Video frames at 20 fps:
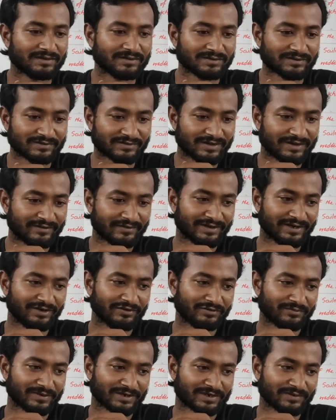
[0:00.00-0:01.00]
তো যাই হোক
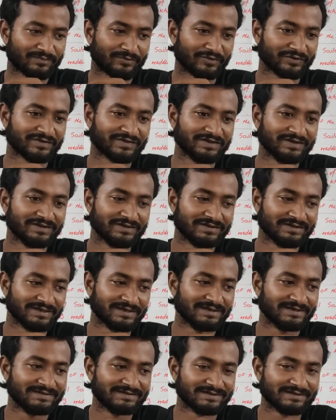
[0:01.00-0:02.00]
এইরকম একটা পরিস্থিতিতে
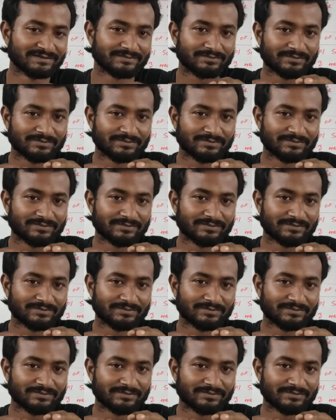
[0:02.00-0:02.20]
এই যে